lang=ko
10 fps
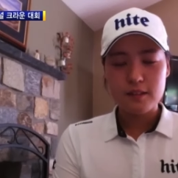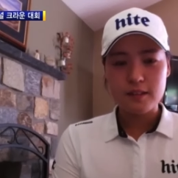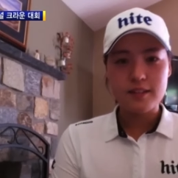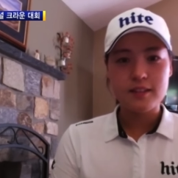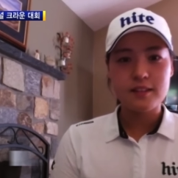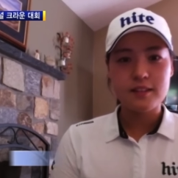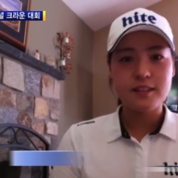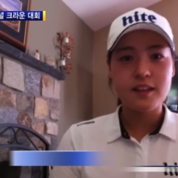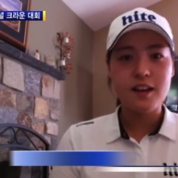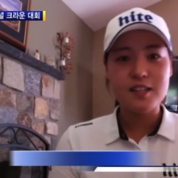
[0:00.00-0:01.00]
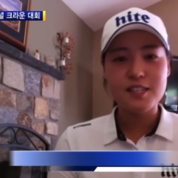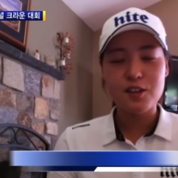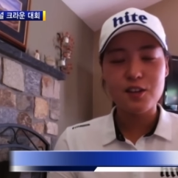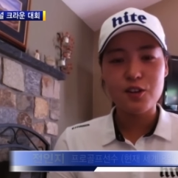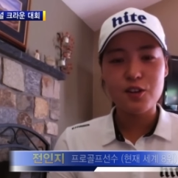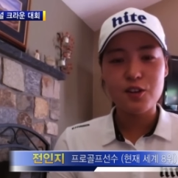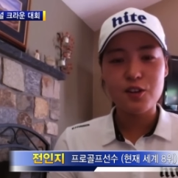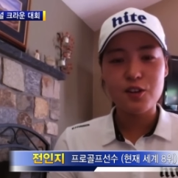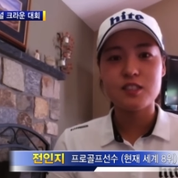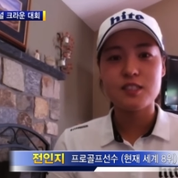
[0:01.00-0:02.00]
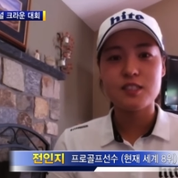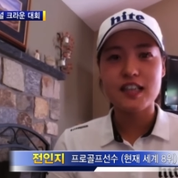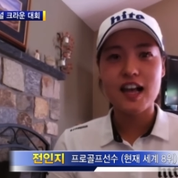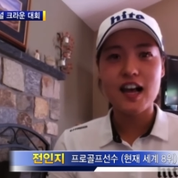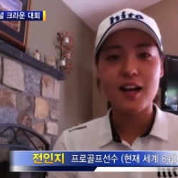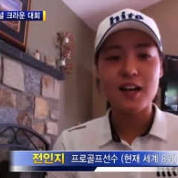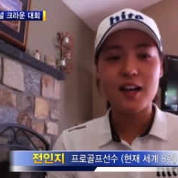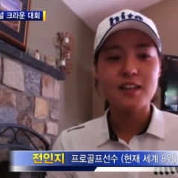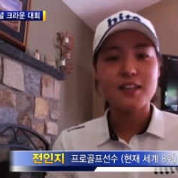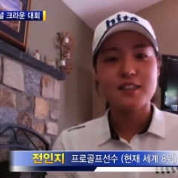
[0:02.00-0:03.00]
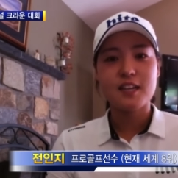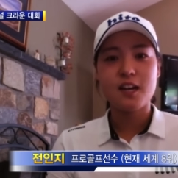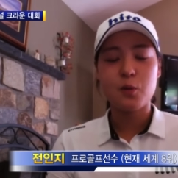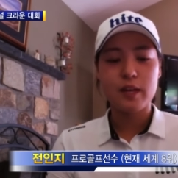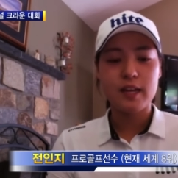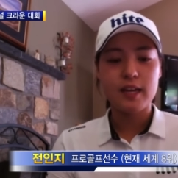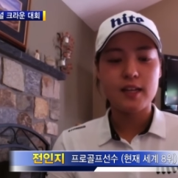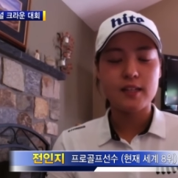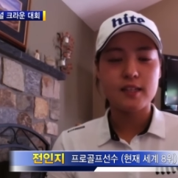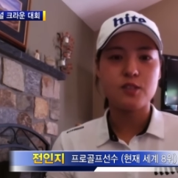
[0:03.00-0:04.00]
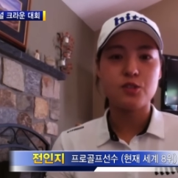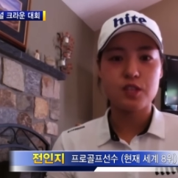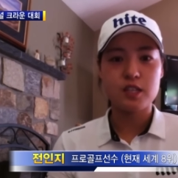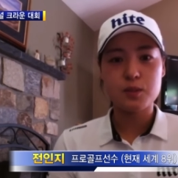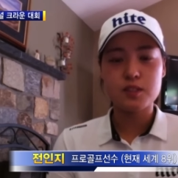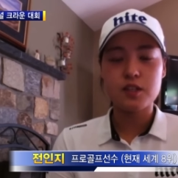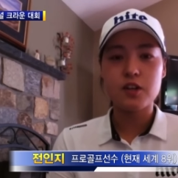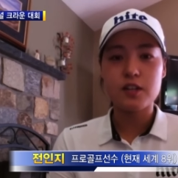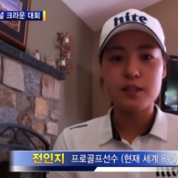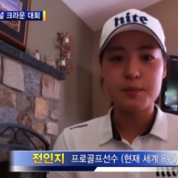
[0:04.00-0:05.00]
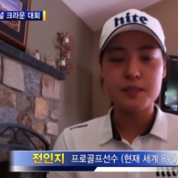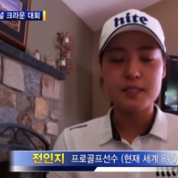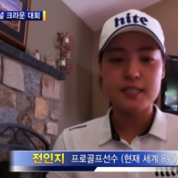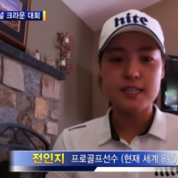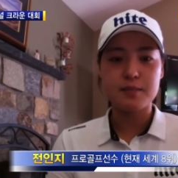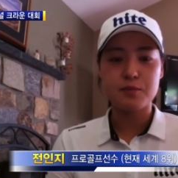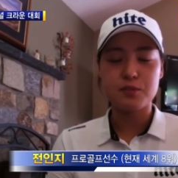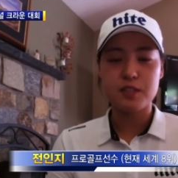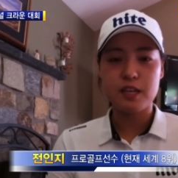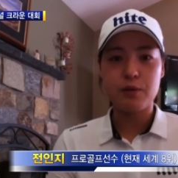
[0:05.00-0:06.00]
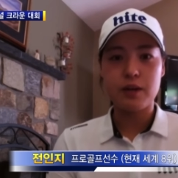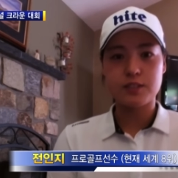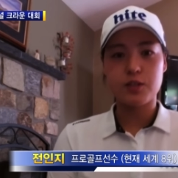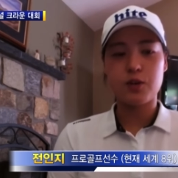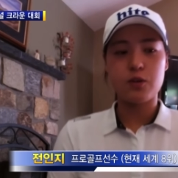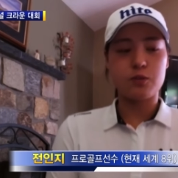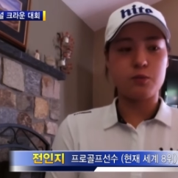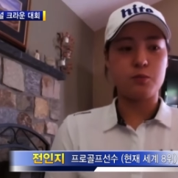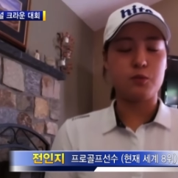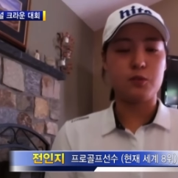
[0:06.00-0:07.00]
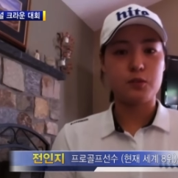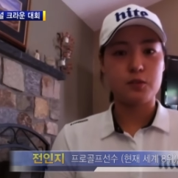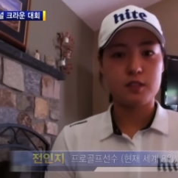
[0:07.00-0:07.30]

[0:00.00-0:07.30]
네, 안녕하세요. 전인지입니다. 제가 올해 이렇게 루키로서 LPGA 무대에 와서 너무